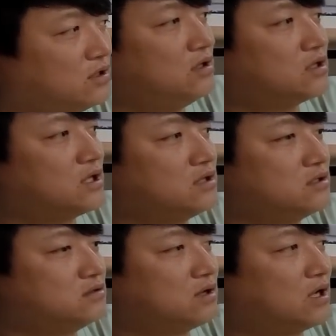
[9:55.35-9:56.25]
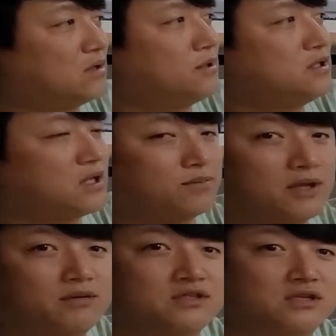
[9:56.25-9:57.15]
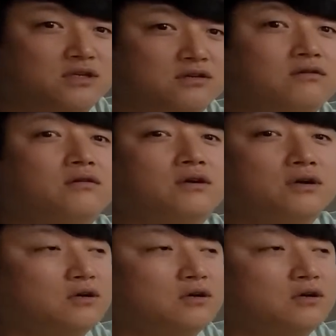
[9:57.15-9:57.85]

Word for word: 일단은 카라반이 답답하잖아요. 네.